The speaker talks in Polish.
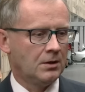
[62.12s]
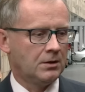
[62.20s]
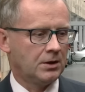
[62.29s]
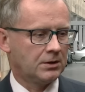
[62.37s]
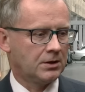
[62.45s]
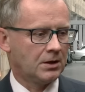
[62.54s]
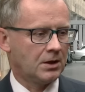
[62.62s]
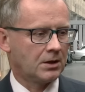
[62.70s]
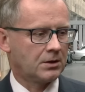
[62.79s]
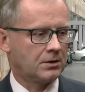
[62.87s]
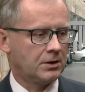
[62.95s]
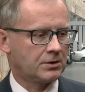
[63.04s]

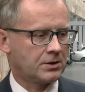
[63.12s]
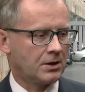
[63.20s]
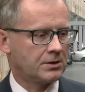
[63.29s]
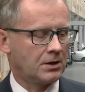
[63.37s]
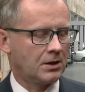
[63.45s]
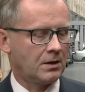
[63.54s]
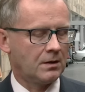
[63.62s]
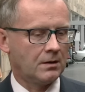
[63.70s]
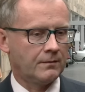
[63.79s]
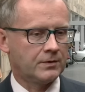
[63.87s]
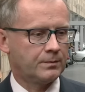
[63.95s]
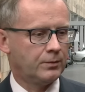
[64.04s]
jednak jest szansa na
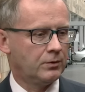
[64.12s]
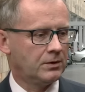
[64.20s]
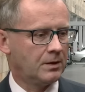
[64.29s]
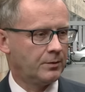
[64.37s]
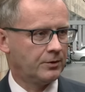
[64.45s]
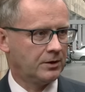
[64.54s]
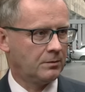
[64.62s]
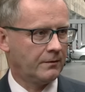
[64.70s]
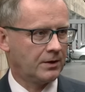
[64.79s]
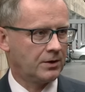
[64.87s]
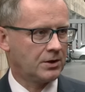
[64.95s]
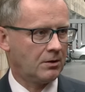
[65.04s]
wspólne
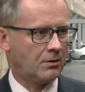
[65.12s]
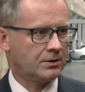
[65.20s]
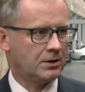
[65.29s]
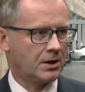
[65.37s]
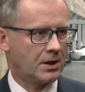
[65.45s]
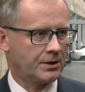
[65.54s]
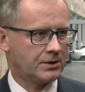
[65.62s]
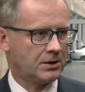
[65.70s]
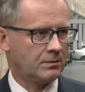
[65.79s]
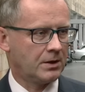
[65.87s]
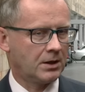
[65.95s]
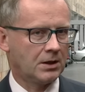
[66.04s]
podejmowanie działań
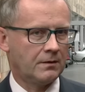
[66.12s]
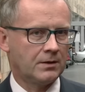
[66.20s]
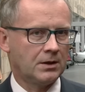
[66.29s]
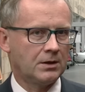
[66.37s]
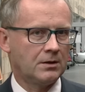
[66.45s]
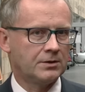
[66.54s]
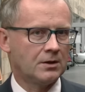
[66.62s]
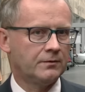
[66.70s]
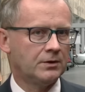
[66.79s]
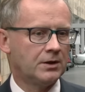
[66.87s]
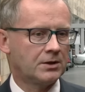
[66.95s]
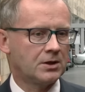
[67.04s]
razem, ręka w rękę
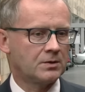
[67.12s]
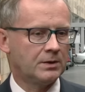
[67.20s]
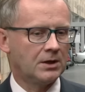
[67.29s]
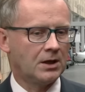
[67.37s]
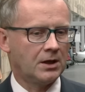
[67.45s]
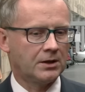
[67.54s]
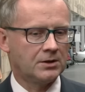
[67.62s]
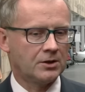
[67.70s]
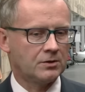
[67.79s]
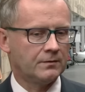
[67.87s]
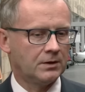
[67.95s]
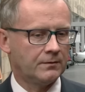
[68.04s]
zarówno dyrekcja szpitala, jak i
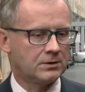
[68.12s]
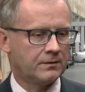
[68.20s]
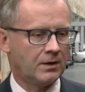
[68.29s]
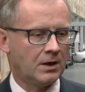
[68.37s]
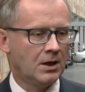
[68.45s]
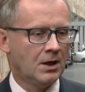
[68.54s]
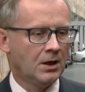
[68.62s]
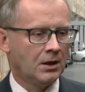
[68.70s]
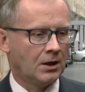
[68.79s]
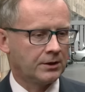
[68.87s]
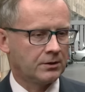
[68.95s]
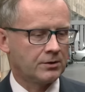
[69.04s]
zarząd województwa,
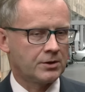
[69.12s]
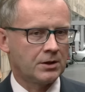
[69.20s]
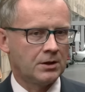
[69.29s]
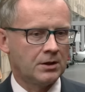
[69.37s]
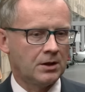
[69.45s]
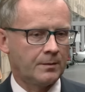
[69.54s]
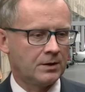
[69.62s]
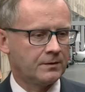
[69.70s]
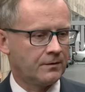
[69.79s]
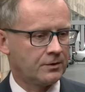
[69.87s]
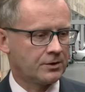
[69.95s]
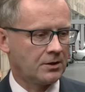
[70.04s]
dlatego że, jak
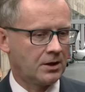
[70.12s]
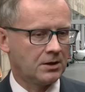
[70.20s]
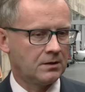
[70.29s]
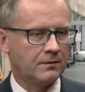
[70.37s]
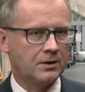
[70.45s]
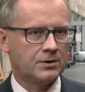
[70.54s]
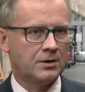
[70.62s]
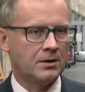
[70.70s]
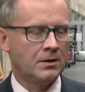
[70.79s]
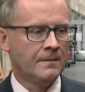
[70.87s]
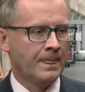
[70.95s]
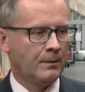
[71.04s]
Państwo doskonale
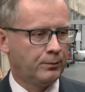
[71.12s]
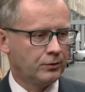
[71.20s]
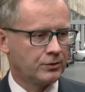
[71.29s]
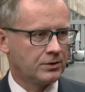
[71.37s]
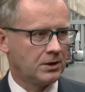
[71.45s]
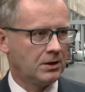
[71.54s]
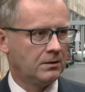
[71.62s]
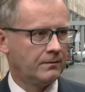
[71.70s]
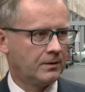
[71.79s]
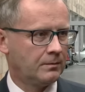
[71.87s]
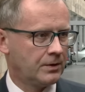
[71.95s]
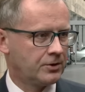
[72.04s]
wiecie, później w
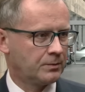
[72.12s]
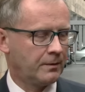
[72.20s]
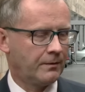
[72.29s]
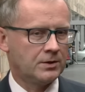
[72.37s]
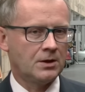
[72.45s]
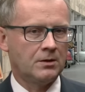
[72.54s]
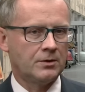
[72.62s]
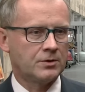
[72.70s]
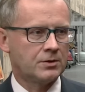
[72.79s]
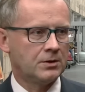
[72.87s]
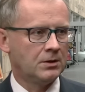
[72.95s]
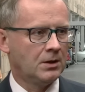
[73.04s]
momencie
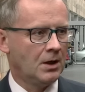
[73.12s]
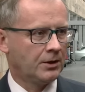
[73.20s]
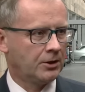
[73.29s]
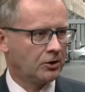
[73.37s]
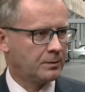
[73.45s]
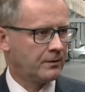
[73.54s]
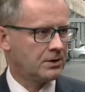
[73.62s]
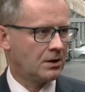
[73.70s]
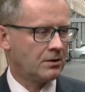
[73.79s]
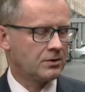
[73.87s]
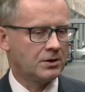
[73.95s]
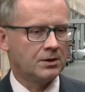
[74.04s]
odpowiedzialności ta
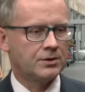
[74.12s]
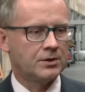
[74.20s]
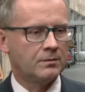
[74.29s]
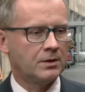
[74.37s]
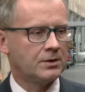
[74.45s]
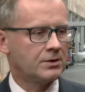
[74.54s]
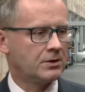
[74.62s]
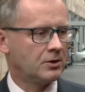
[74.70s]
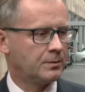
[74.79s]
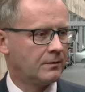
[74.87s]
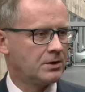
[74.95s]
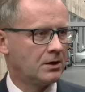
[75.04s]
odpowiedzialność dzieli się między
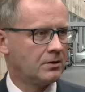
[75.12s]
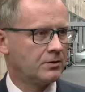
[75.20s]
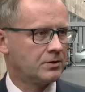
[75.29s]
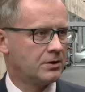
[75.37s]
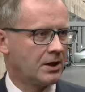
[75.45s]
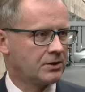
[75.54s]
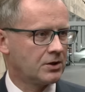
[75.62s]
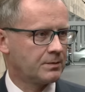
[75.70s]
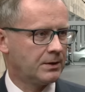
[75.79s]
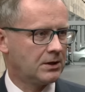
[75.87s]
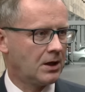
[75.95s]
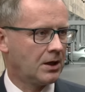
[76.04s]
odpowiedzialność dyrekcji
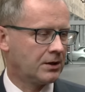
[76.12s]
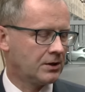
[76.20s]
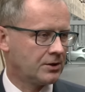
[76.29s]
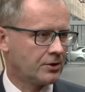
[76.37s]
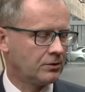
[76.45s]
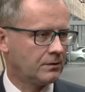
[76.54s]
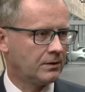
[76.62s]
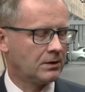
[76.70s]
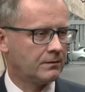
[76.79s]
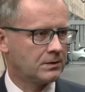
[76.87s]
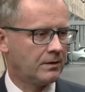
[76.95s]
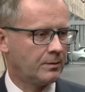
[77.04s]
szpitala, jak i zarządu
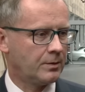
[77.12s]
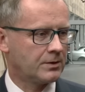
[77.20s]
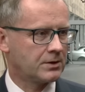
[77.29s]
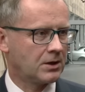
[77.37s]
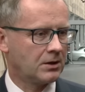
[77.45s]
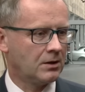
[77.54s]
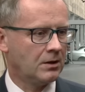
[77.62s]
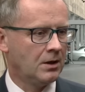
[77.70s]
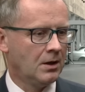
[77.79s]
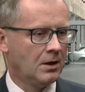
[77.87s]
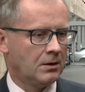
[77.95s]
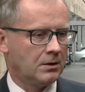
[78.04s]
województwa polskiego.
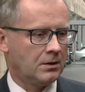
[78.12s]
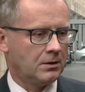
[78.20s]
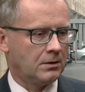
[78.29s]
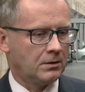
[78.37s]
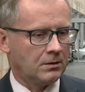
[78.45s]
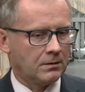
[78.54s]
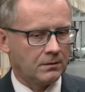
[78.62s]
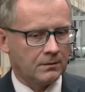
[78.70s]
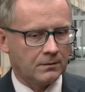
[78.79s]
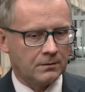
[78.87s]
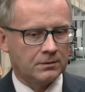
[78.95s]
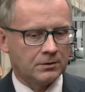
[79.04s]
E,
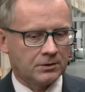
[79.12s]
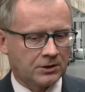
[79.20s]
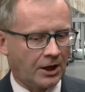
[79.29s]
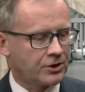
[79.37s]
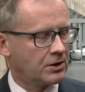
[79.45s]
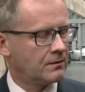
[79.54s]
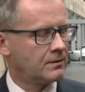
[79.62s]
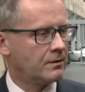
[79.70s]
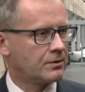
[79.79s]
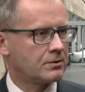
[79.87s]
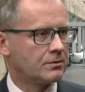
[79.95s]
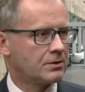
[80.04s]
także i w
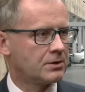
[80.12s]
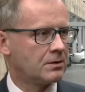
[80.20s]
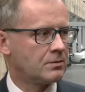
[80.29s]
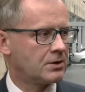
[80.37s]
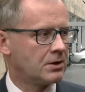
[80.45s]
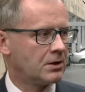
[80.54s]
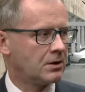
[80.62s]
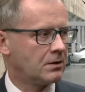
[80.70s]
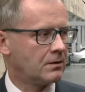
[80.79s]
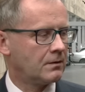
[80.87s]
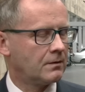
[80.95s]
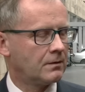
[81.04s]
związku z tym, że
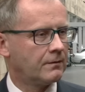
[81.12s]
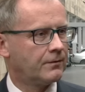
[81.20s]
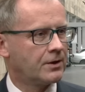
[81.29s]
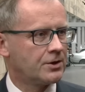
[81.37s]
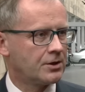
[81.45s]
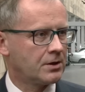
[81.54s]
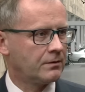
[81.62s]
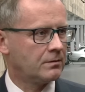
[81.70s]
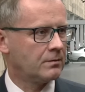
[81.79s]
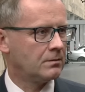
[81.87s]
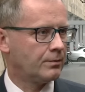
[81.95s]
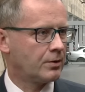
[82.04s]
w
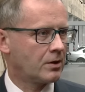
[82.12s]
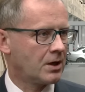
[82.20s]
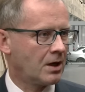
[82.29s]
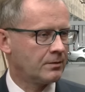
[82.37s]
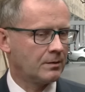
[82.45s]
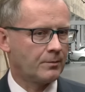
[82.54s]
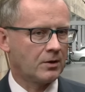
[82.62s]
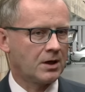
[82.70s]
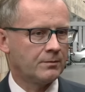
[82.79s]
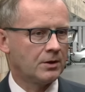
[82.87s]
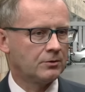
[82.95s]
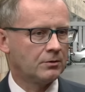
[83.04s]
kryzysowym programie,
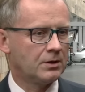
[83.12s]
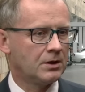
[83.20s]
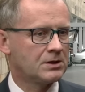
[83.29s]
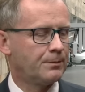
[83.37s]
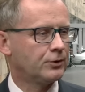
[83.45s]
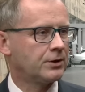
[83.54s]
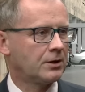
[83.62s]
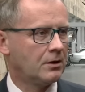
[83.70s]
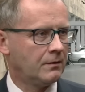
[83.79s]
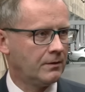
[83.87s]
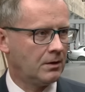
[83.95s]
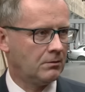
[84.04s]
programie, który
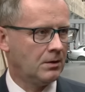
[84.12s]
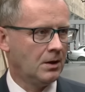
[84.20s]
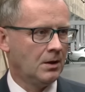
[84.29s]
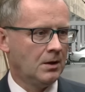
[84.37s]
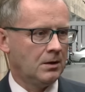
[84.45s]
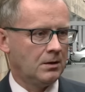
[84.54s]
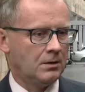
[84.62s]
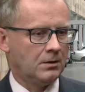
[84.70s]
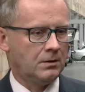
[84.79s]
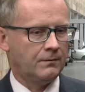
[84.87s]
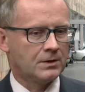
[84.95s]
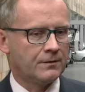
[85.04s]
spotęgował e,
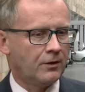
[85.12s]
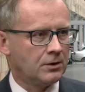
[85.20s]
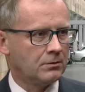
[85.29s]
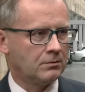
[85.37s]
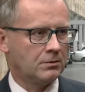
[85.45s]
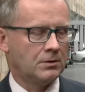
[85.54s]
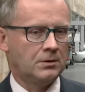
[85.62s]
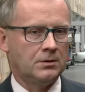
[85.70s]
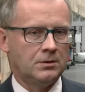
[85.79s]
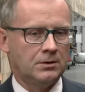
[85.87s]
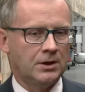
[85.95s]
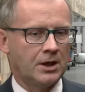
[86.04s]
i wyzwolił
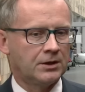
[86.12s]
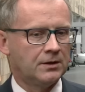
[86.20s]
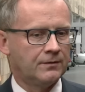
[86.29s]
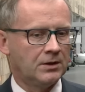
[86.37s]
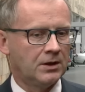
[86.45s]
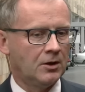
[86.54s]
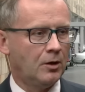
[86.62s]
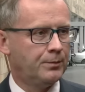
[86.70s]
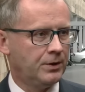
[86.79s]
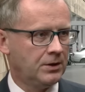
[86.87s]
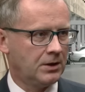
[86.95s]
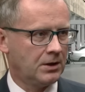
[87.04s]
e, negatywne
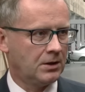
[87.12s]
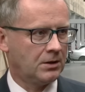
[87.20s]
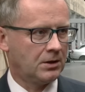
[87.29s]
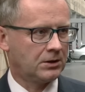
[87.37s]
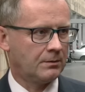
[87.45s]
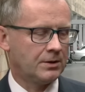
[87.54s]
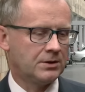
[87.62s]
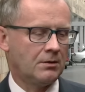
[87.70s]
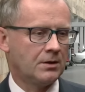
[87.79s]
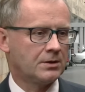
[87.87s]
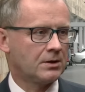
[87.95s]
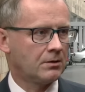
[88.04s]
opinie na temat
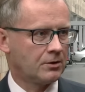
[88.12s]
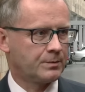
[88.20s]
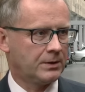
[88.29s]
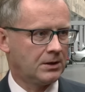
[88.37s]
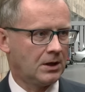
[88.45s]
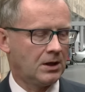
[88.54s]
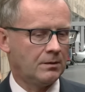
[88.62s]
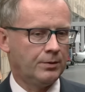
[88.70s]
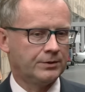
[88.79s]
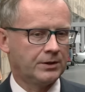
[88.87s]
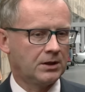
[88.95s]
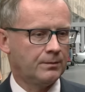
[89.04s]
działania całego szpitala,
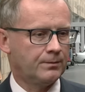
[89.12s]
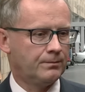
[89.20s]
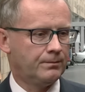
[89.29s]
bo taki